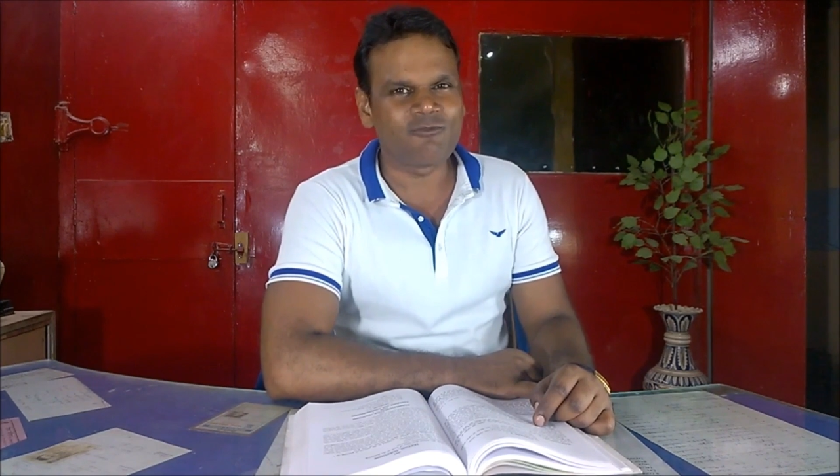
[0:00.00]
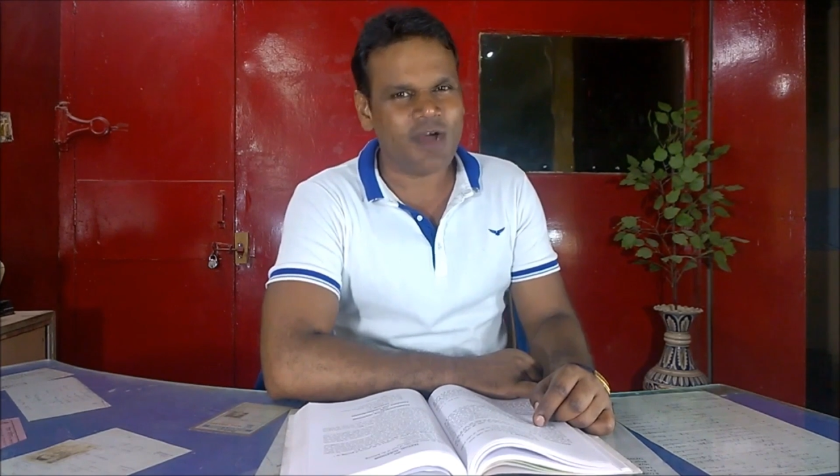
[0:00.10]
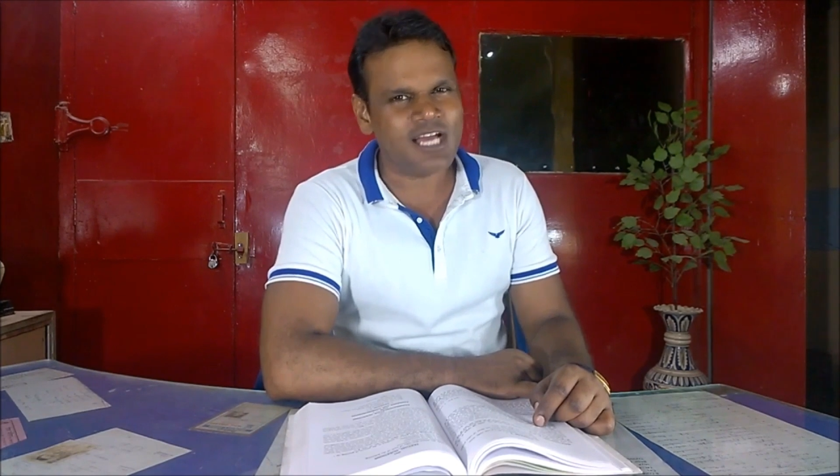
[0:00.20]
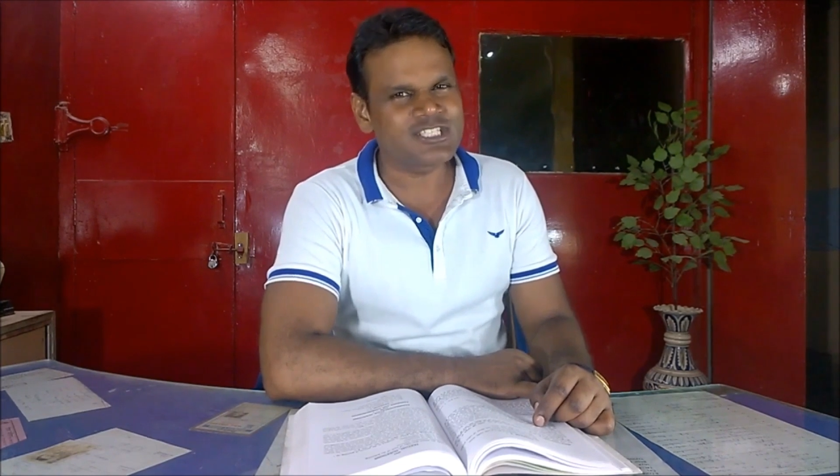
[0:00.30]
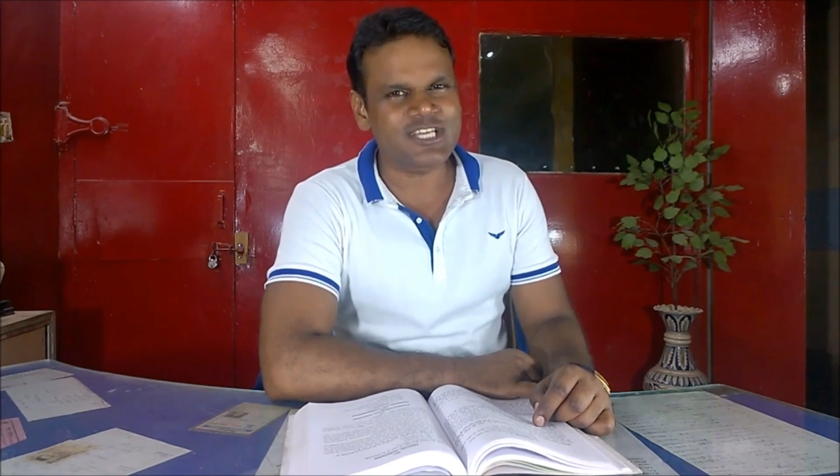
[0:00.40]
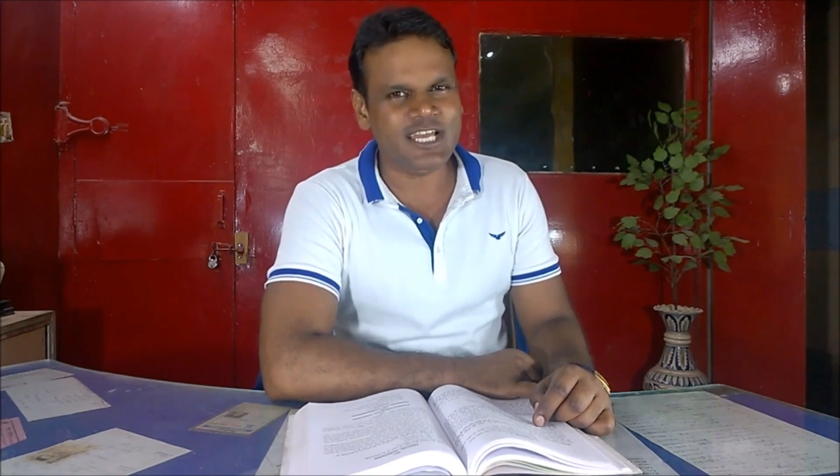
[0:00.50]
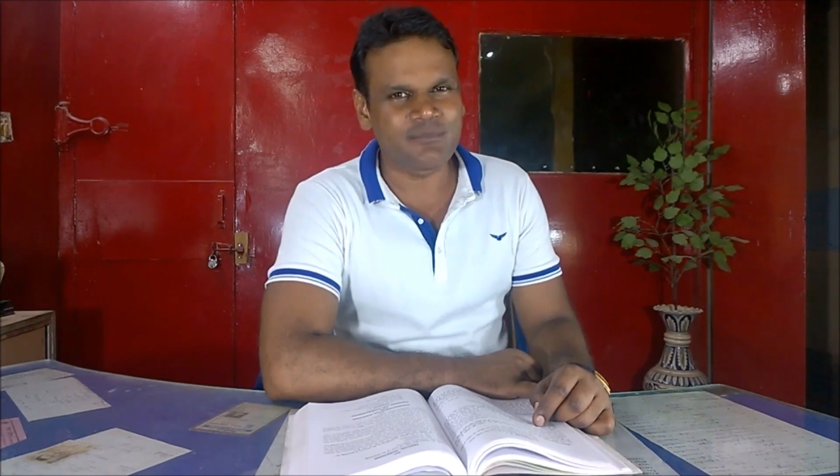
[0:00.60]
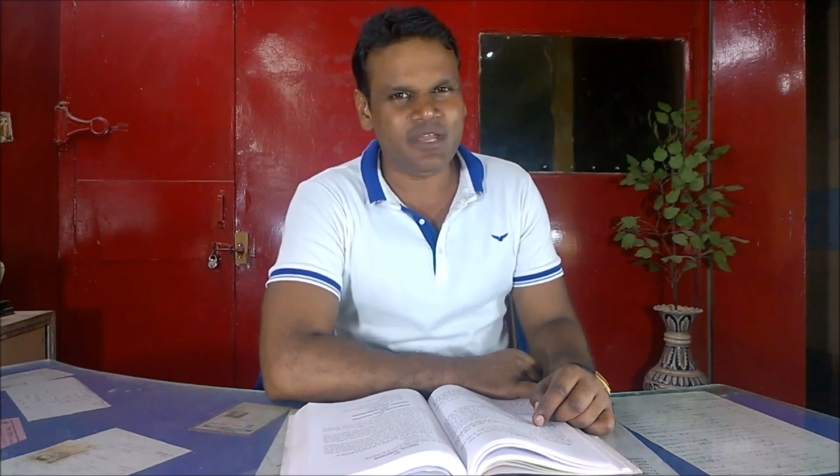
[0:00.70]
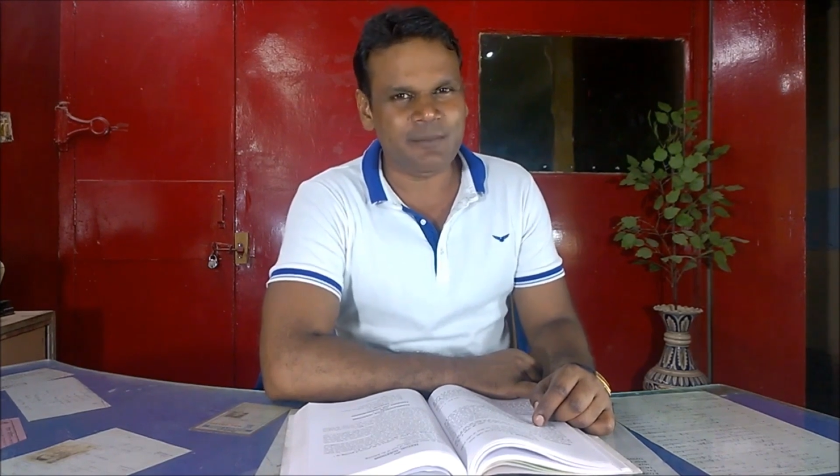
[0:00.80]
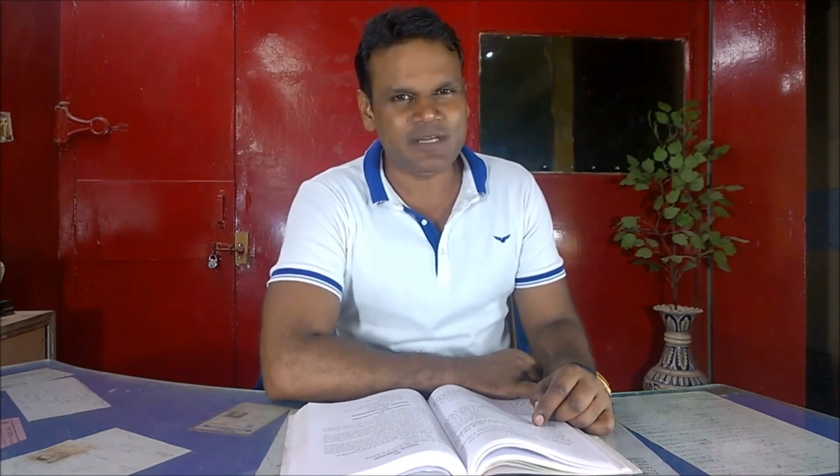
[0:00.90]
वहाँ
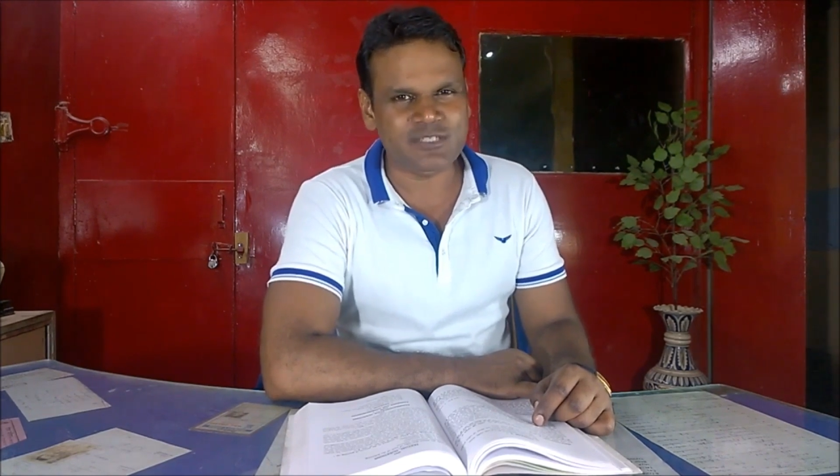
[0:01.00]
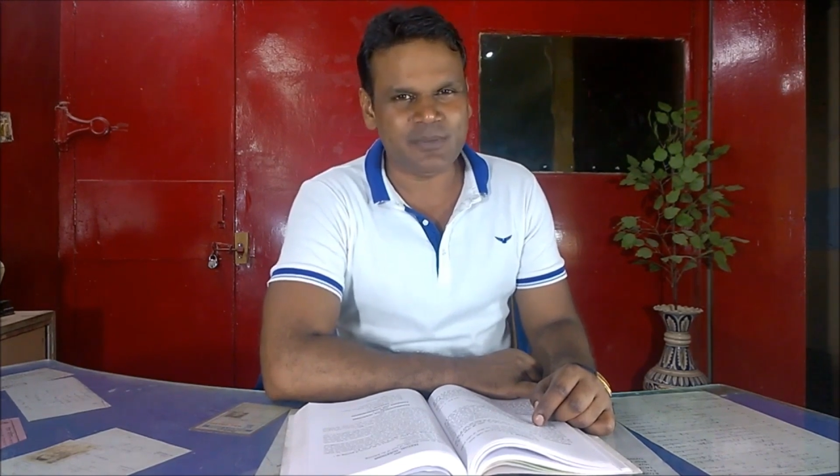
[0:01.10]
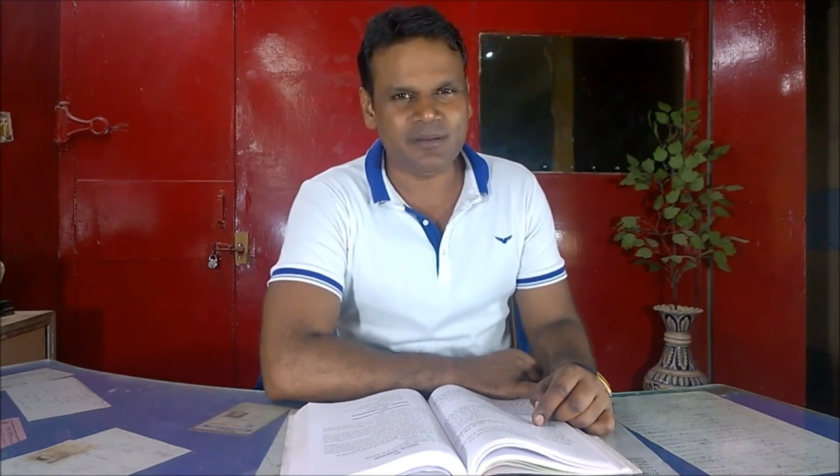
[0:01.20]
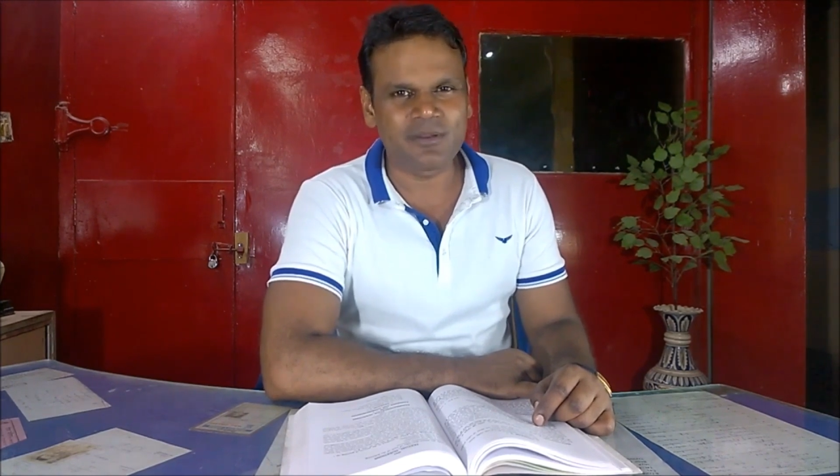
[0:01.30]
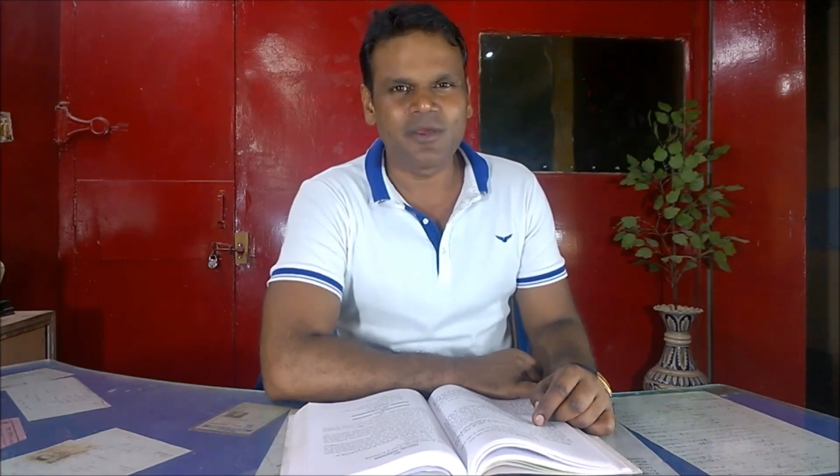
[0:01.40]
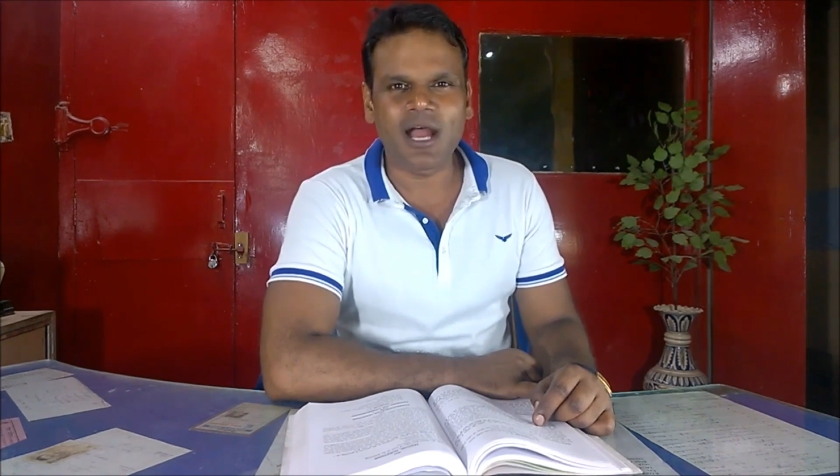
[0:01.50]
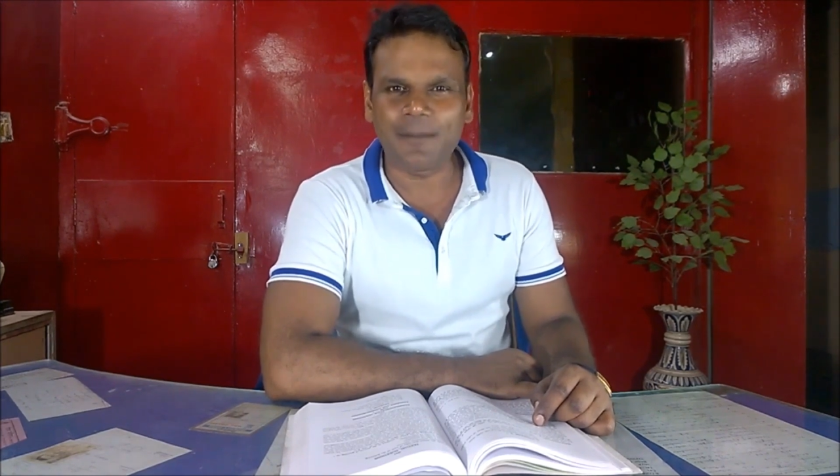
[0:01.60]
शायद मेरा बचपन